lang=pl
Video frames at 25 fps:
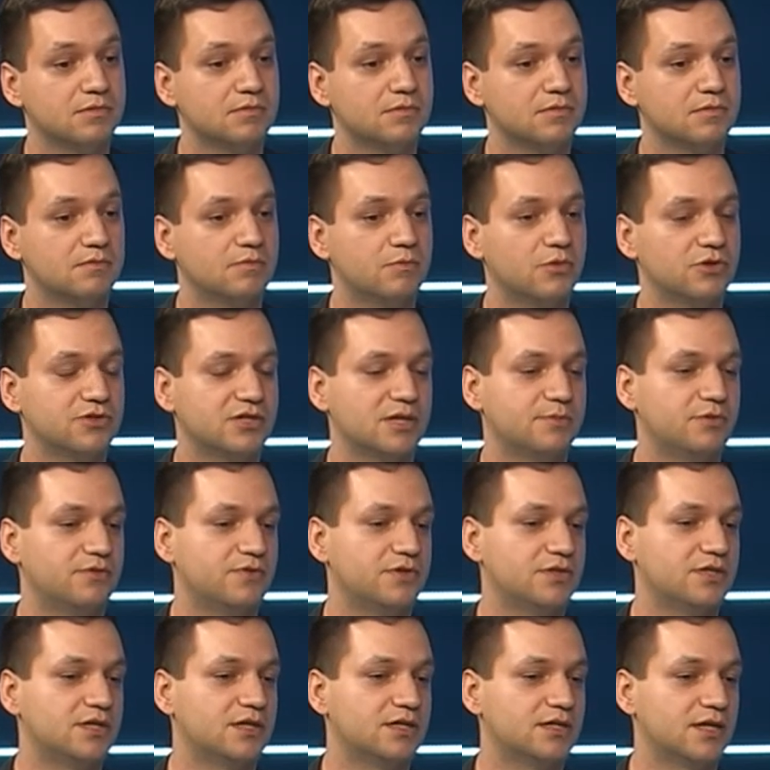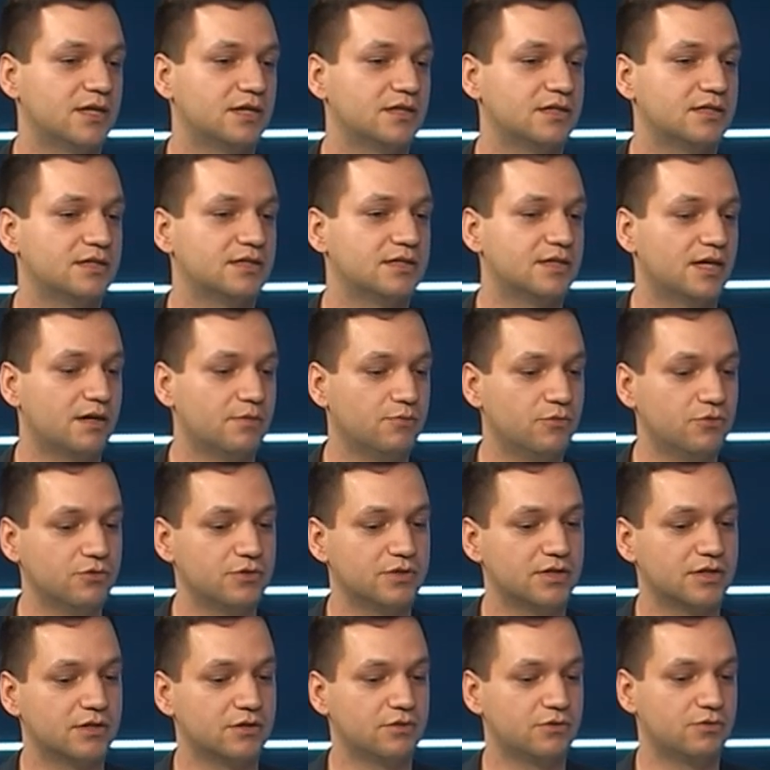można powiedzieć artysta,
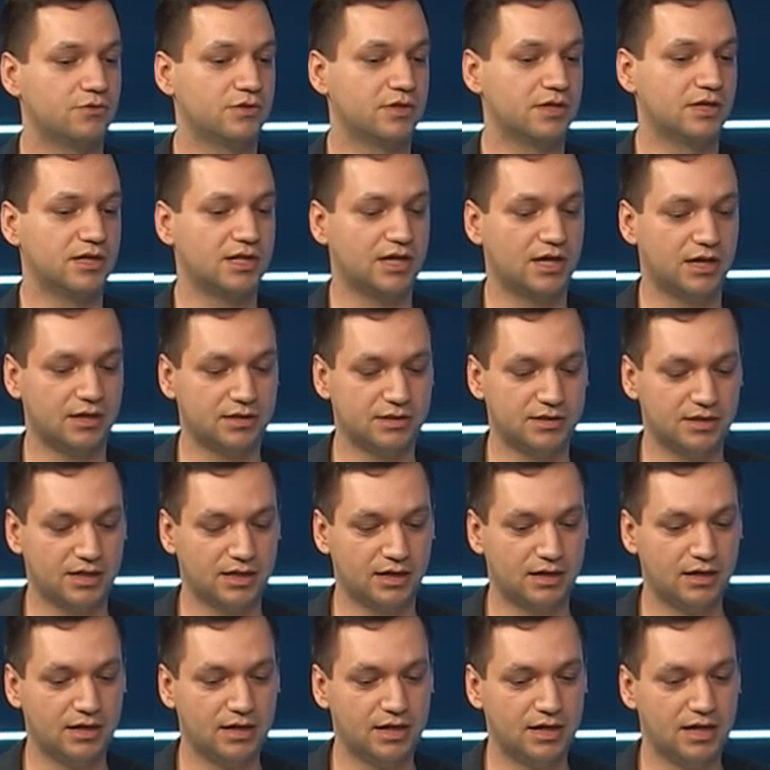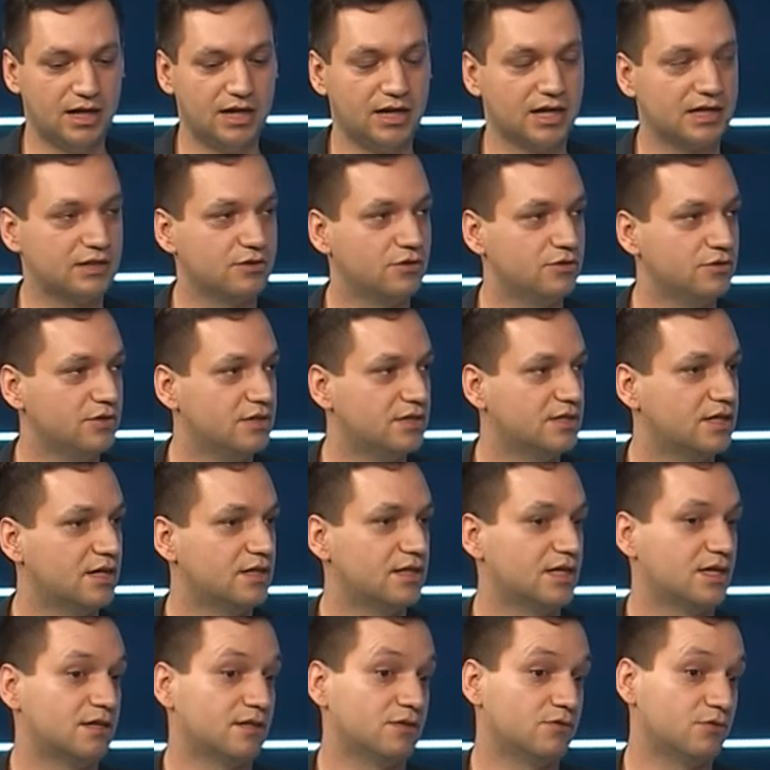muzyk, który gra na elektronice,
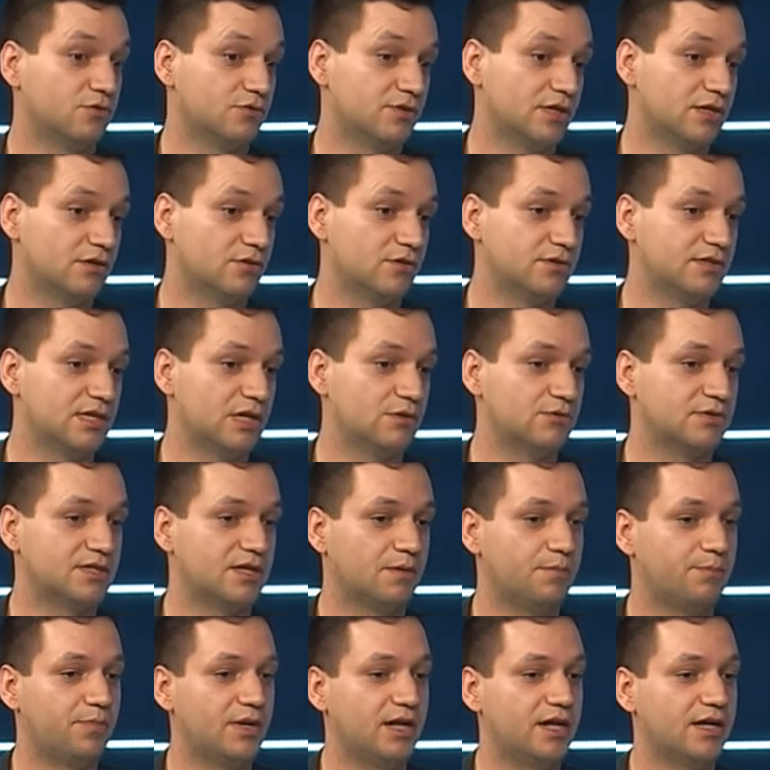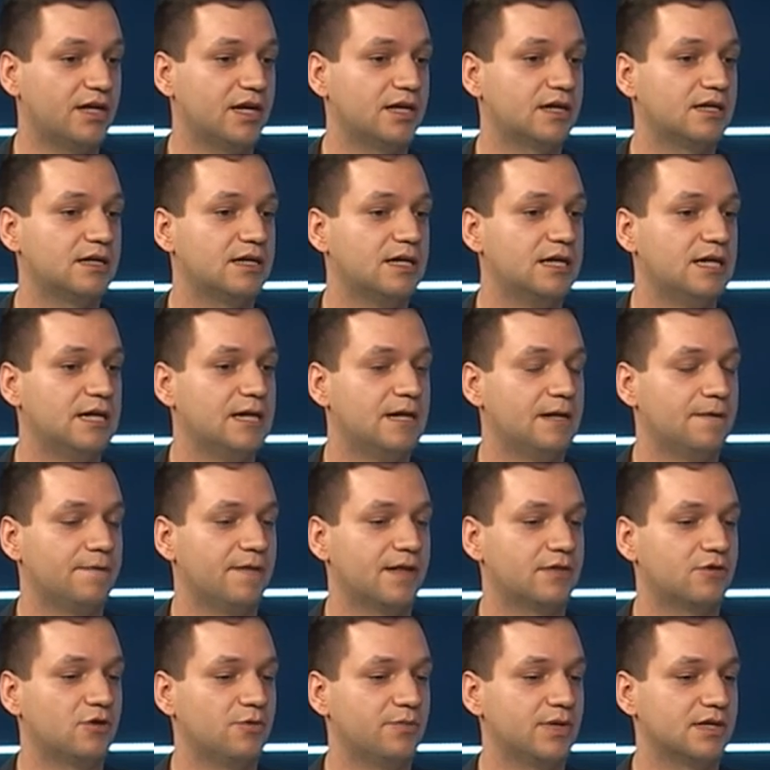na różnego rodzaju samplerach,
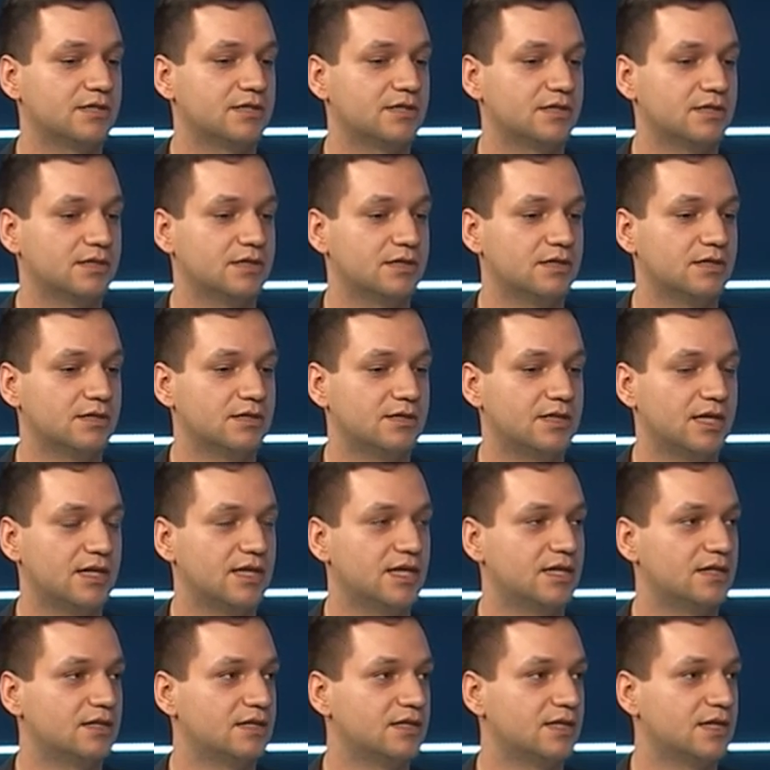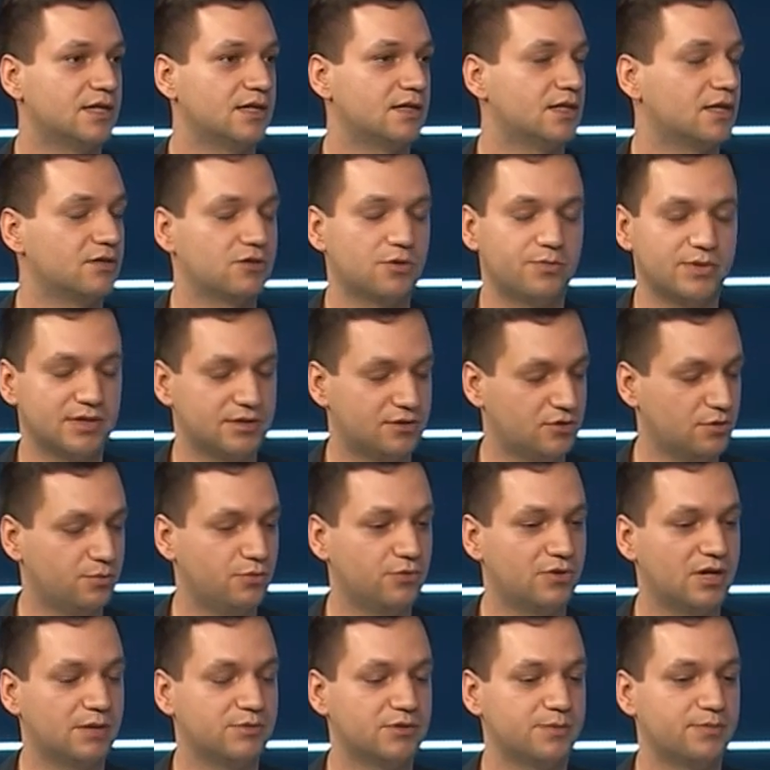natomiast Tejelte, natomiast
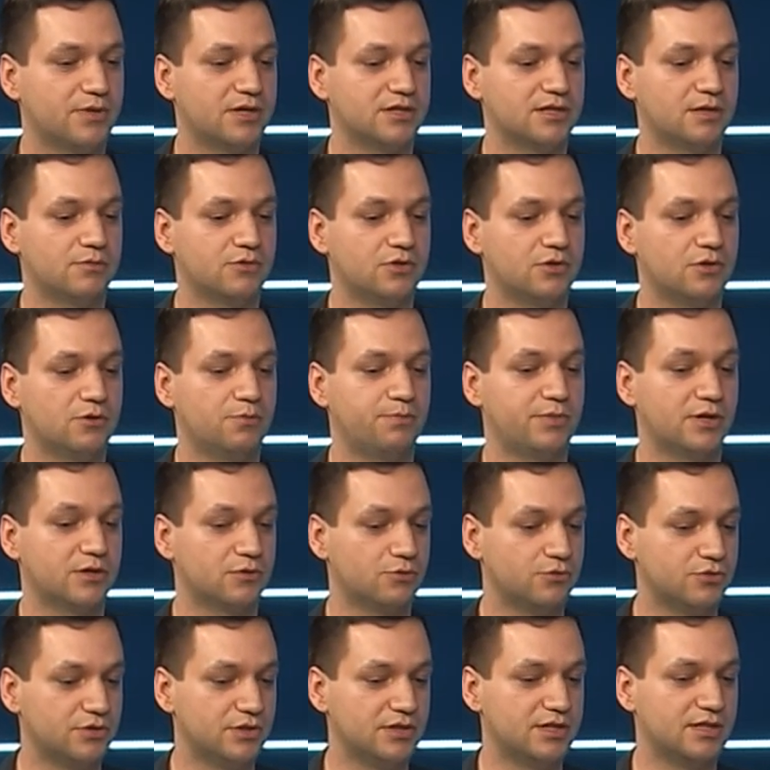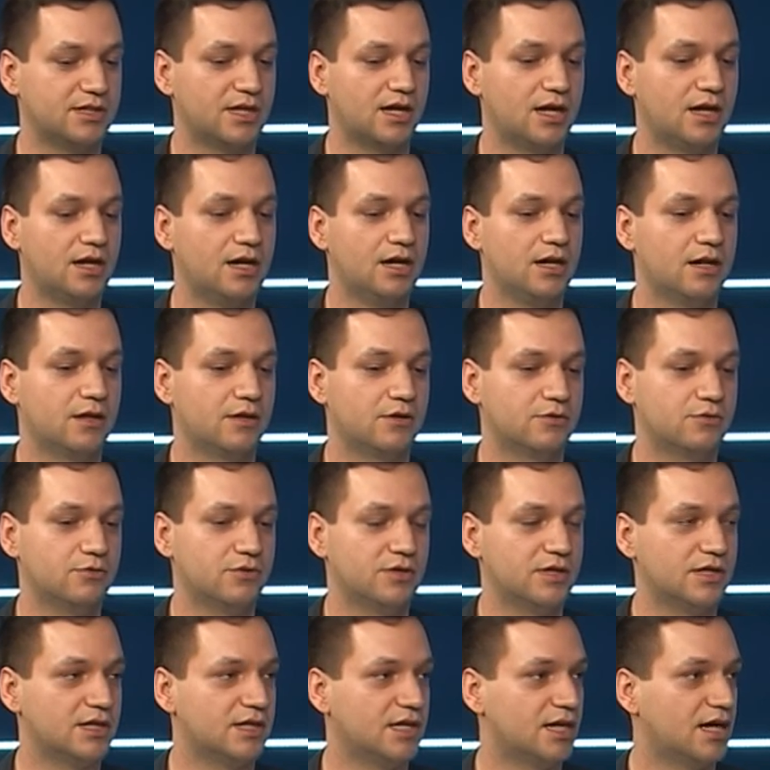Sobura, przepraszam, to perkusista,
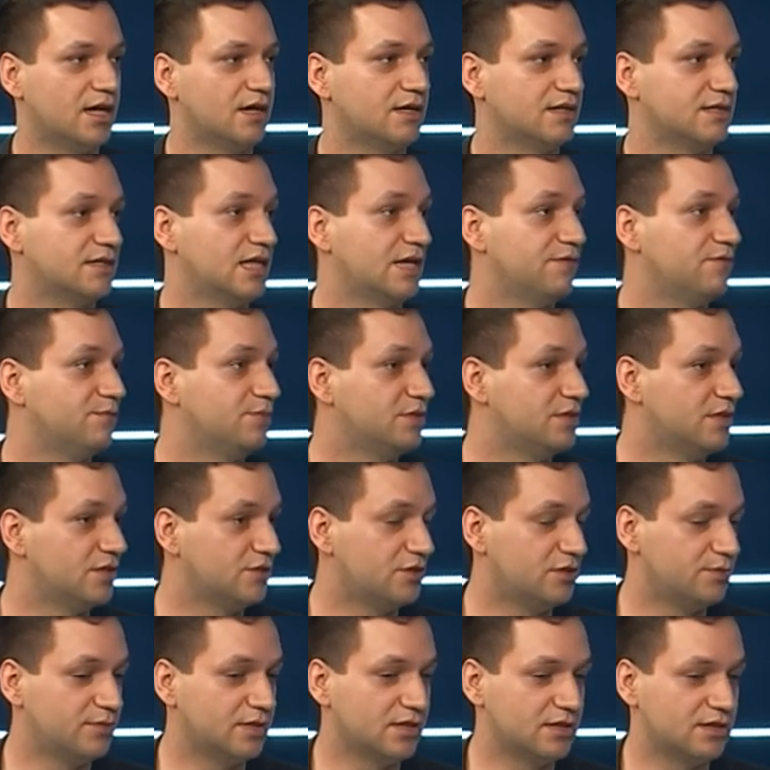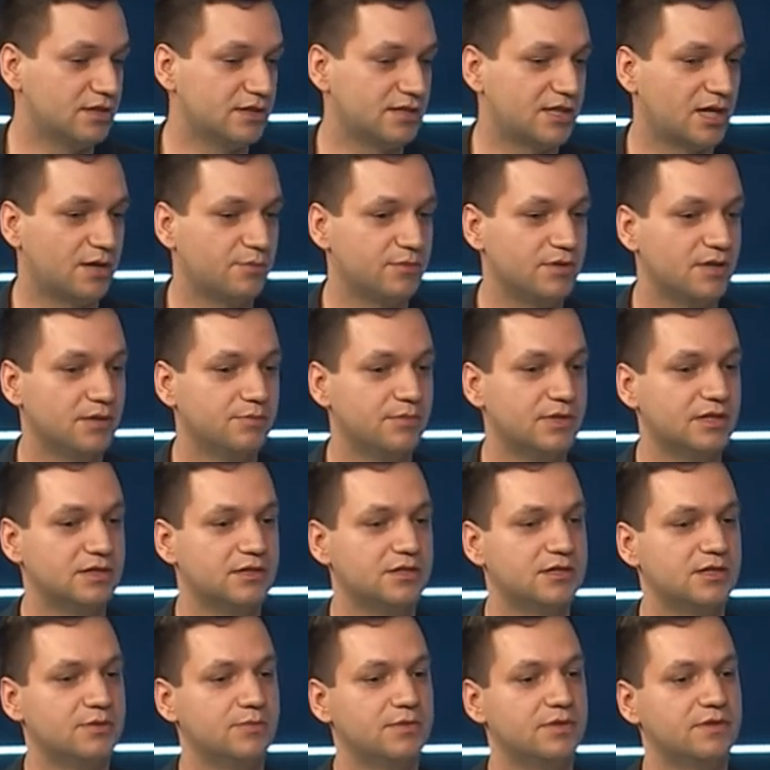który gra z najwybitniejszymi artystami, między
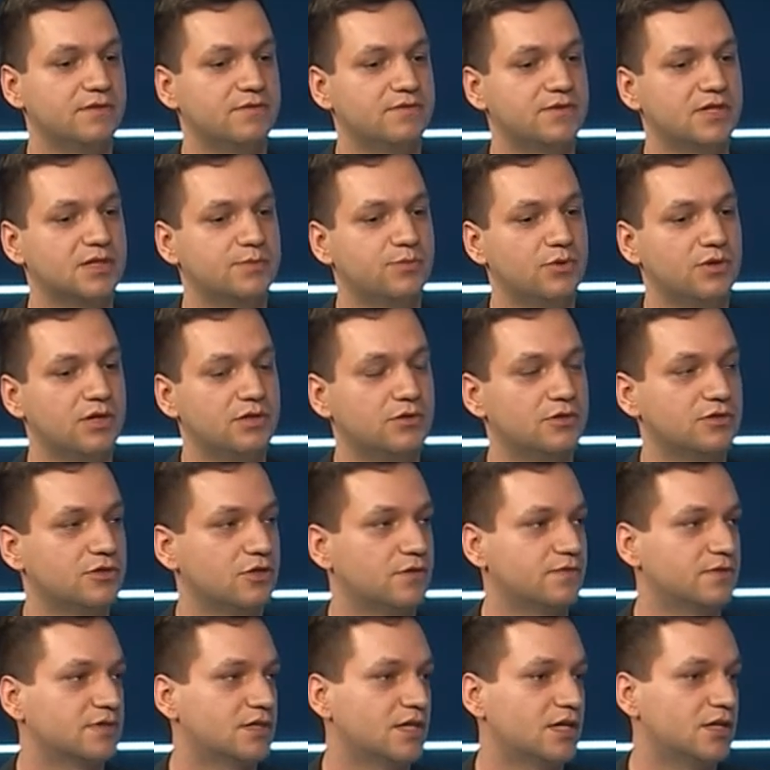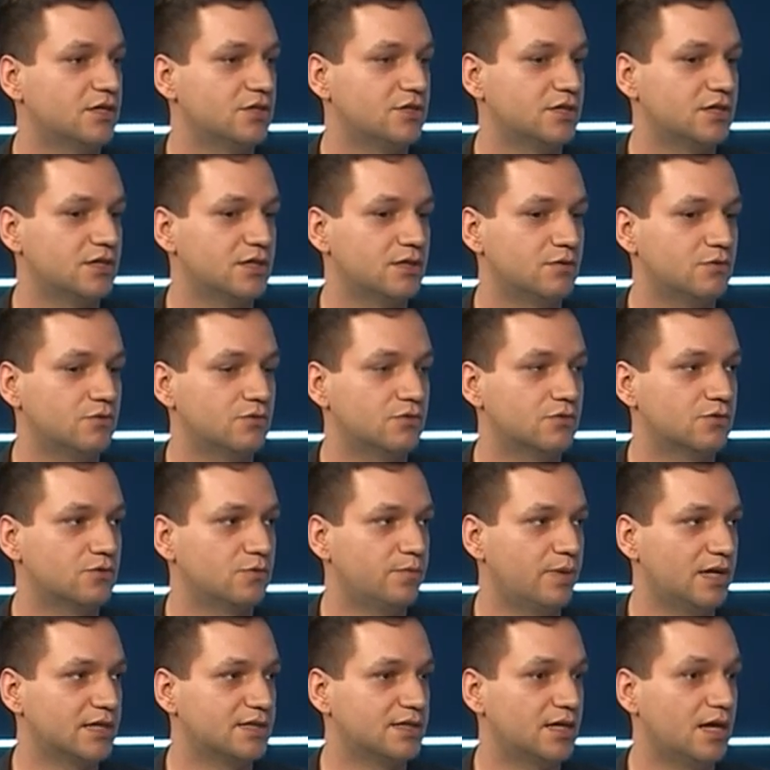innymi w zespole Nosowskiej czy u
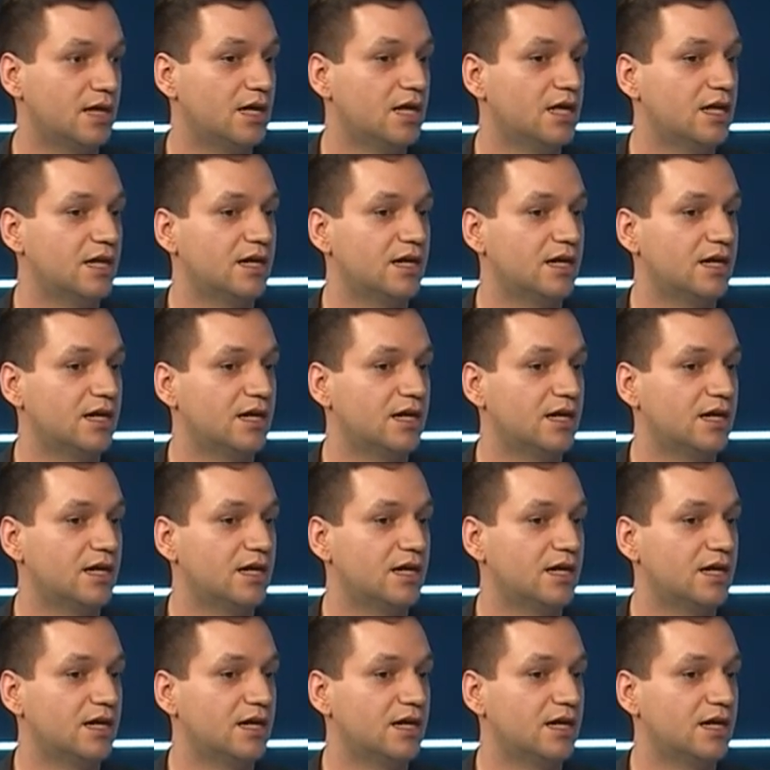Skubasa.